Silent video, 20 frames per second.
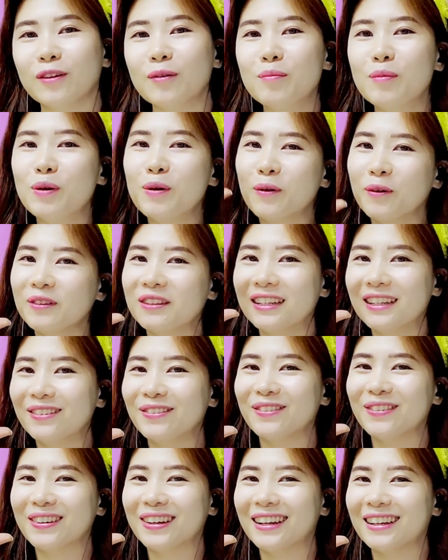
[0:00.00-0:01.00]
선물로
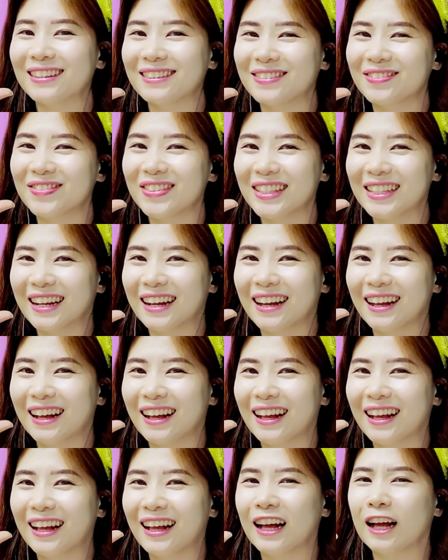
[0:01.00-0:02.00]
드리도록
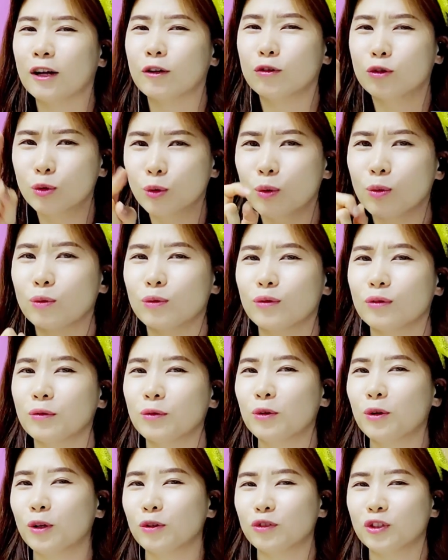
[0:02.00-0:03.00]
하겠습니다. 구독
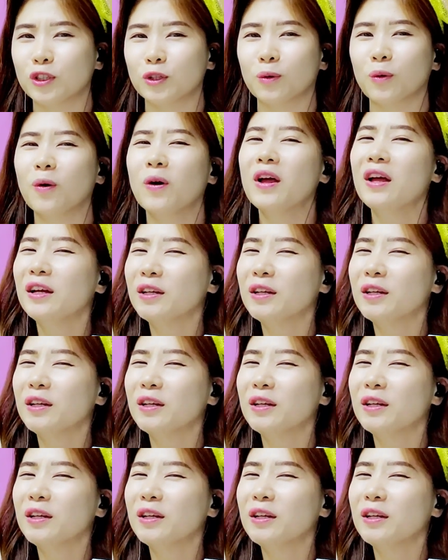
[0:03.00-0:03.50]
눌러주시고